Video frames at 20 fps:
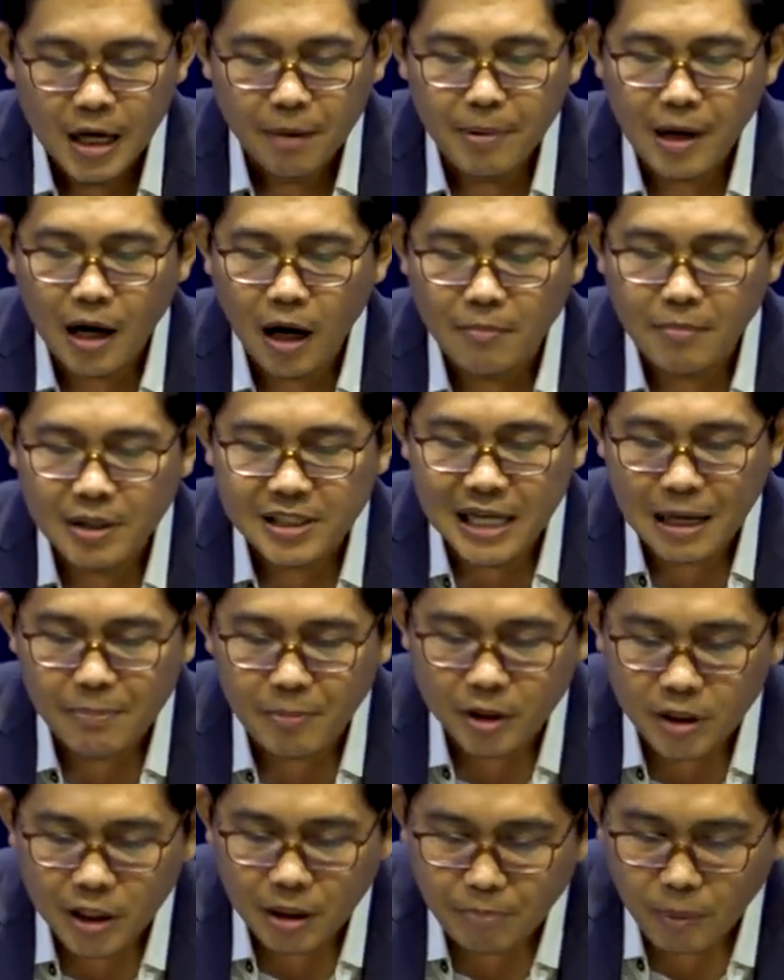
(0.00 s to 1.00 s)
bởi ông mà chắc
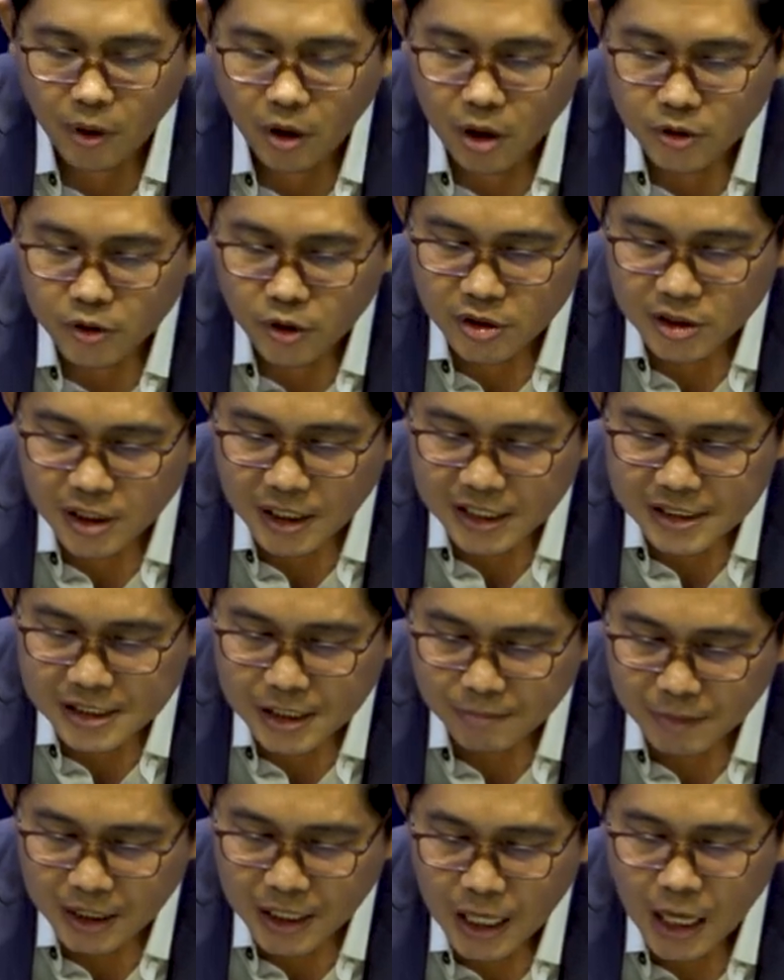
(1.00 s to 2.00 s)
phải tiên po đó chôn chết
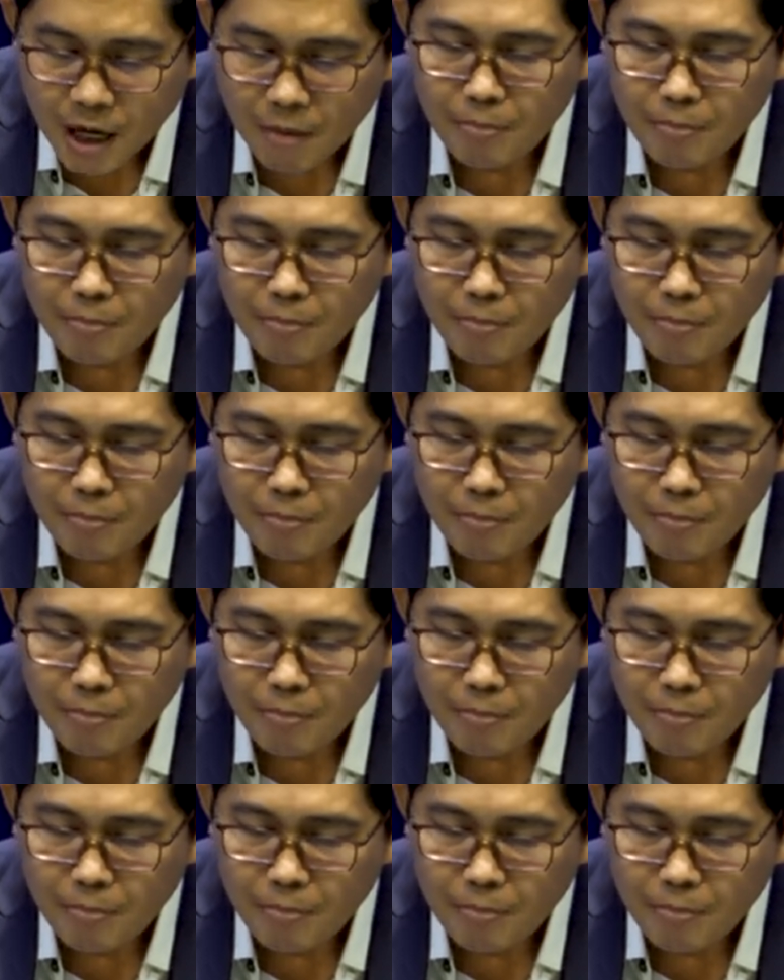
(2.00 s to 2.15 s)
Egypt ní